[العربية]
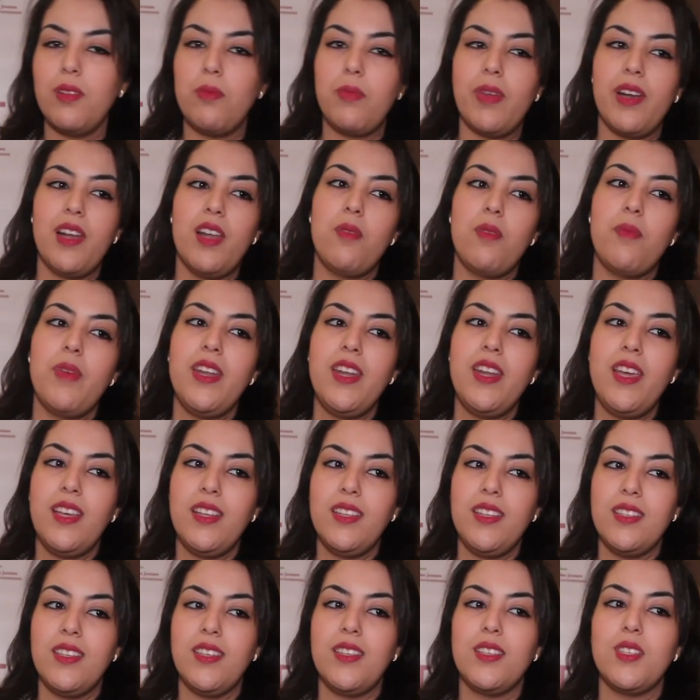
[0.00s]
البرلمان
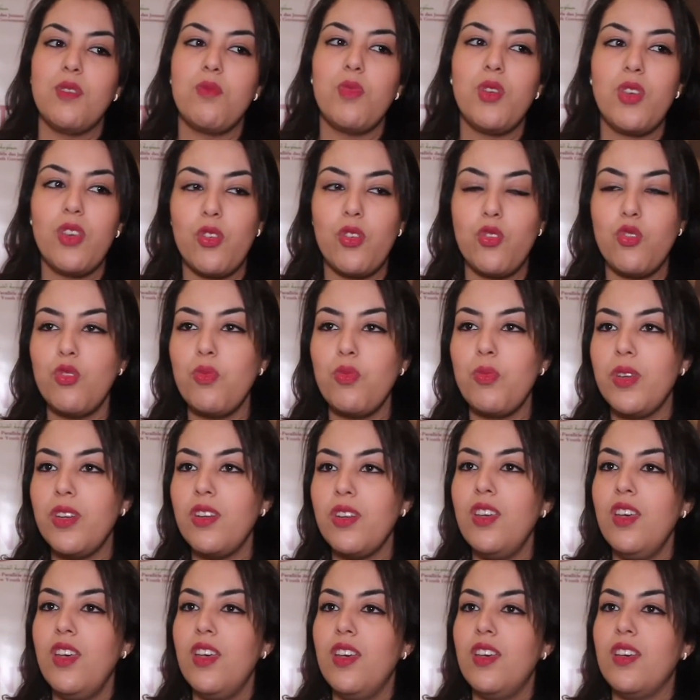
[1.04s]
حتى يتمكنوا
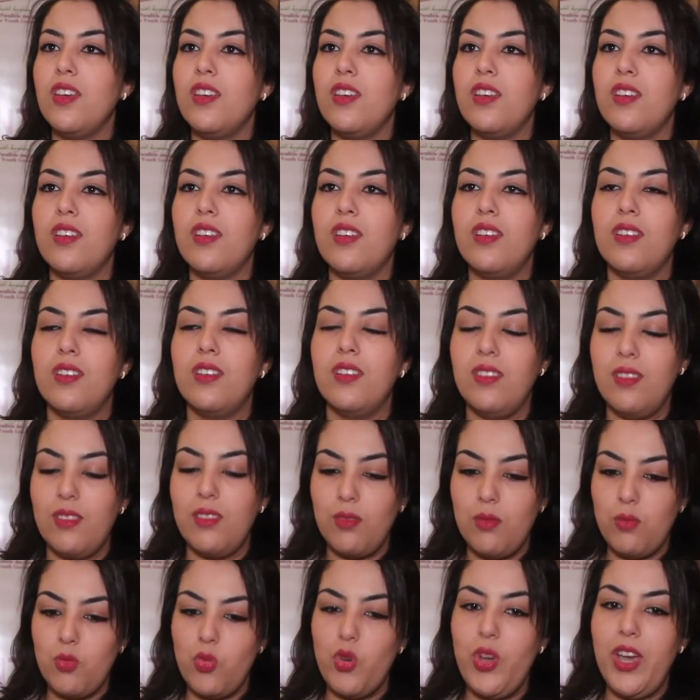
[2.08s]
من آه،
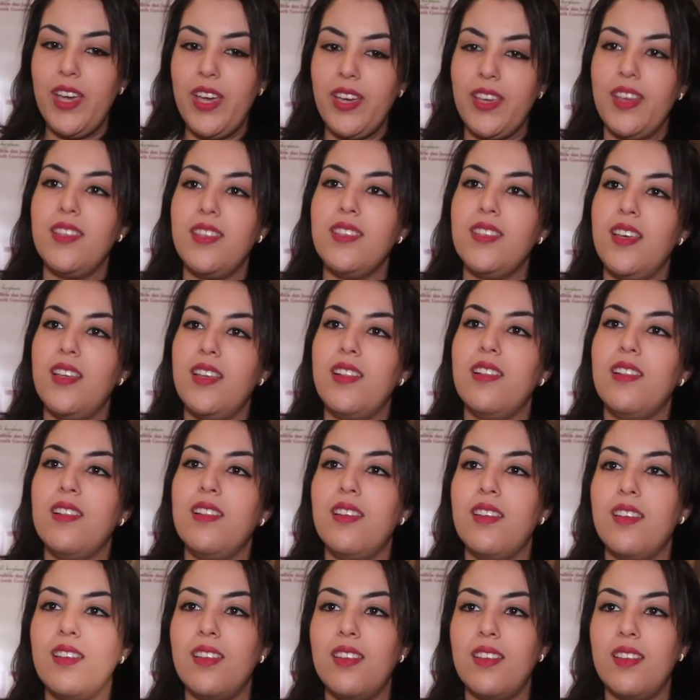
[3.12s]
محاكاه هاد
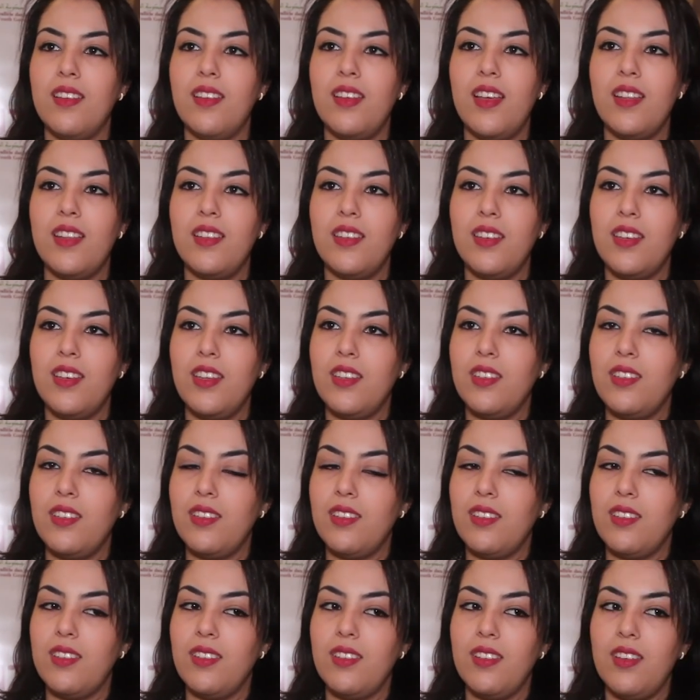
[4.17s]
هاد
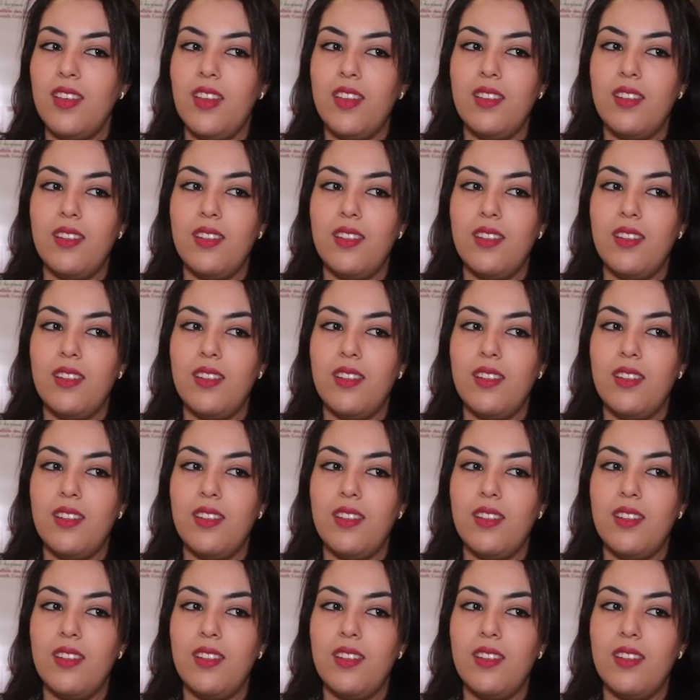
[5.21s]
هاد هاد